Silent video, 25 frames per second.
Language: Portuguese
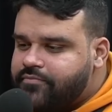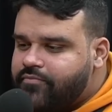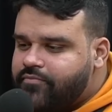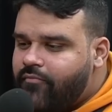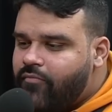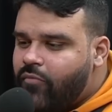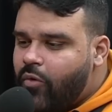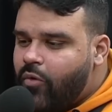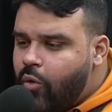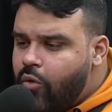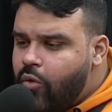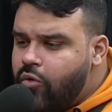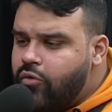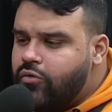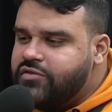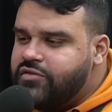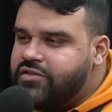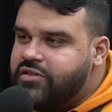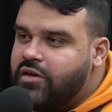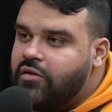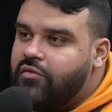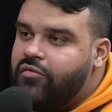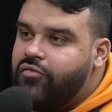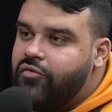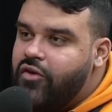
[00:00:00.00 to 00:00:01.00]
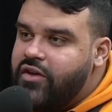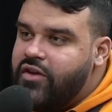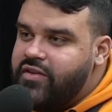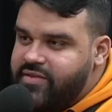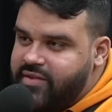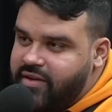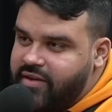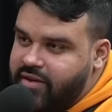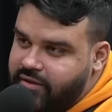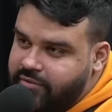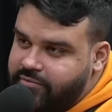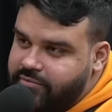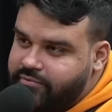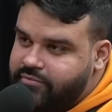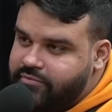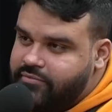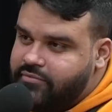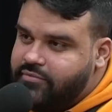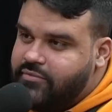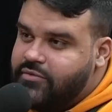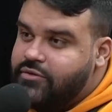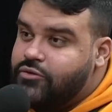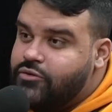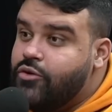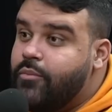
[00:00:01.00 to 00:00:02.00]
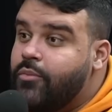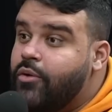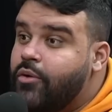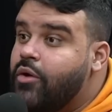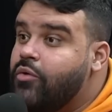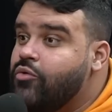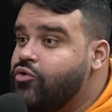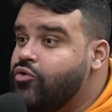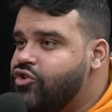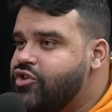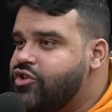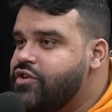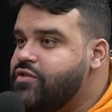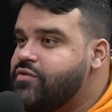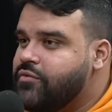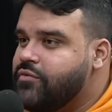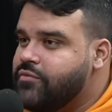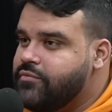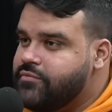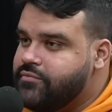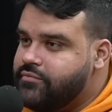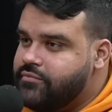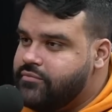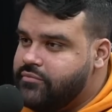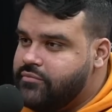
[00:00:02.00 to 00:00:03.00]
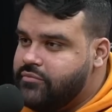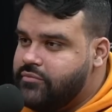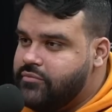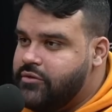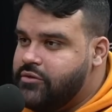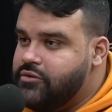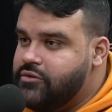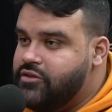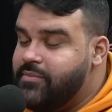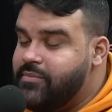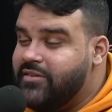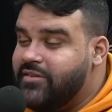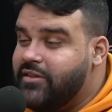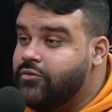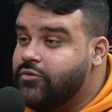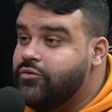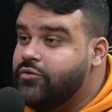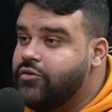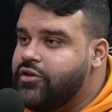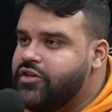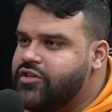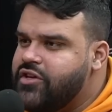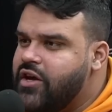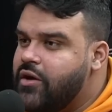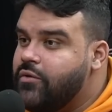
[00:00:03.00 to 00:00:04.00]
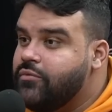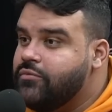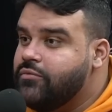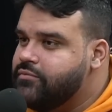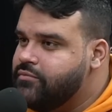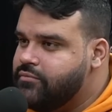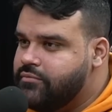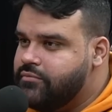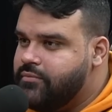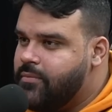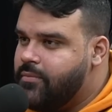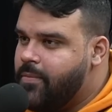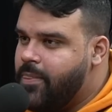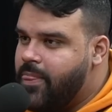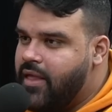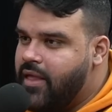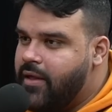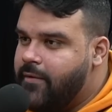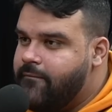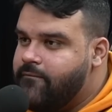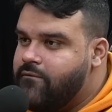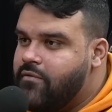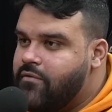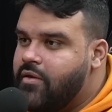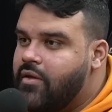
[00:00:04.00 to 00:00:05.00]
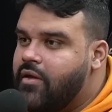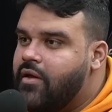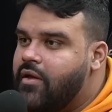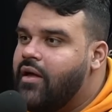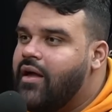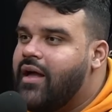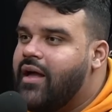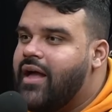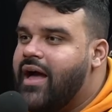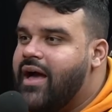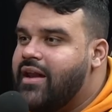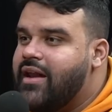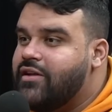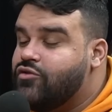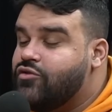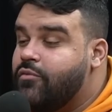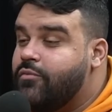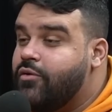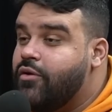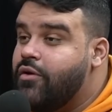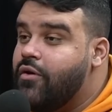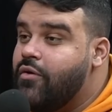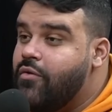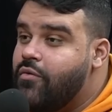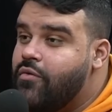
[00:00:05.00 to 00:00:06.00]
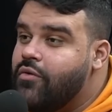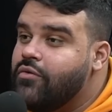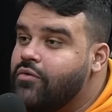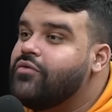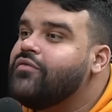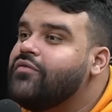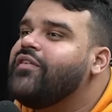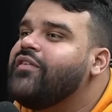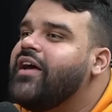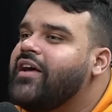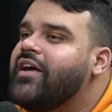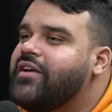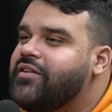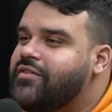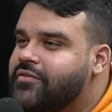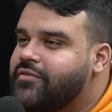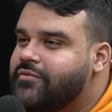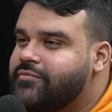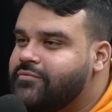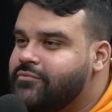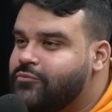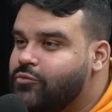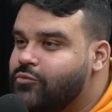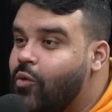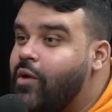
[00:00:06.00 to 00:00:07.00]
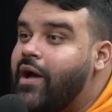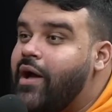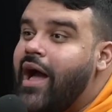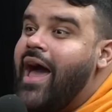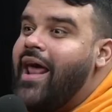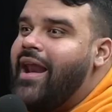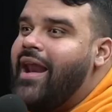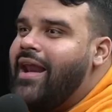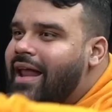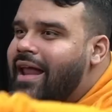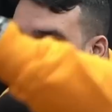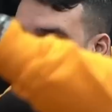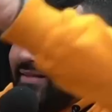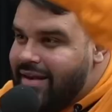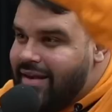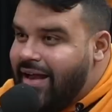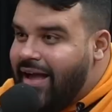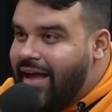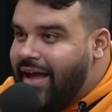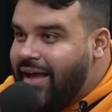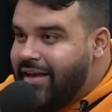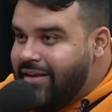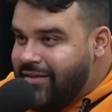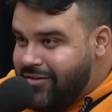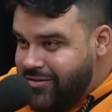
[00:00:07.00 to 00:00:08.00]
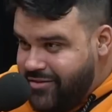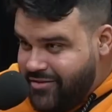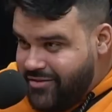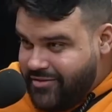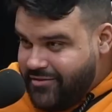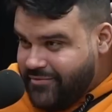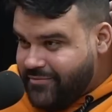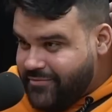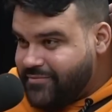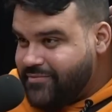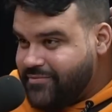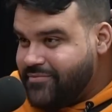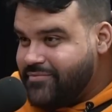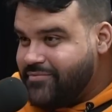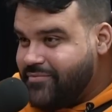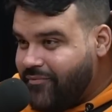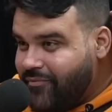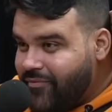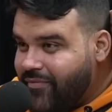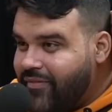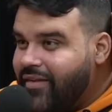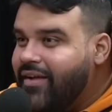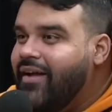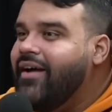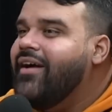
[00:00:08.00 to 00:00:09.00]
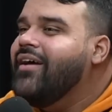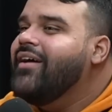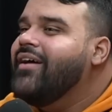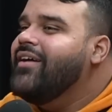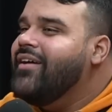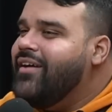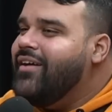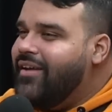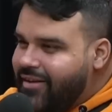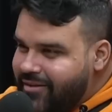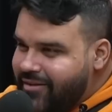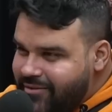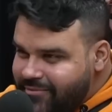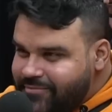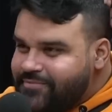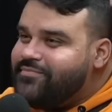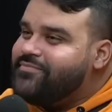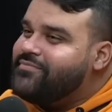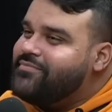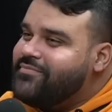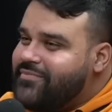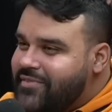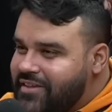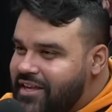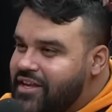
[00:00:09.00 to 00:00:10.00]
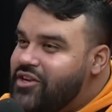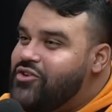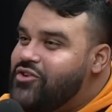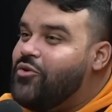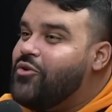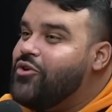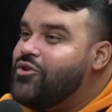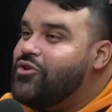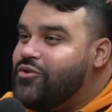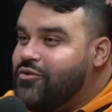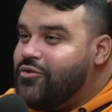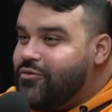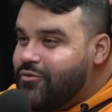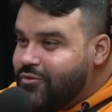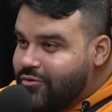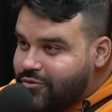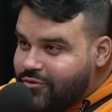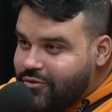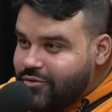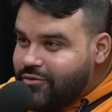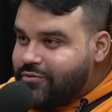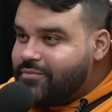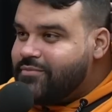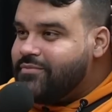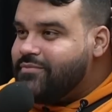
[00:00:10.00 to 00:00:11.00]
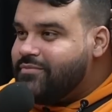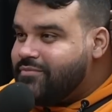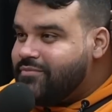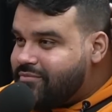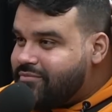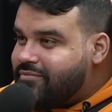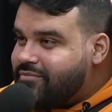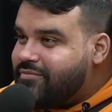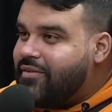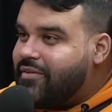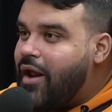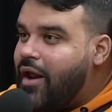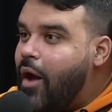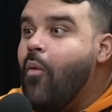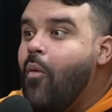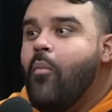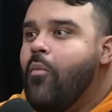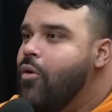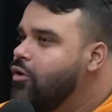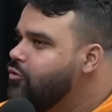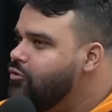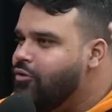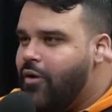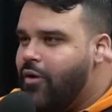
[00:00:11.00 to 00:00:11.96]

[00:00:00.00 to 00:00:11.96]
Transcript: Conclusão, foi C. Sobrou eu 1x1. Um eu tinha matado dois já, um. Cara, sobrou eu contra o Flash. O cara lá atrás. Caralho. Que jogou junto. O mundo gira demais. O né, mundo, cara?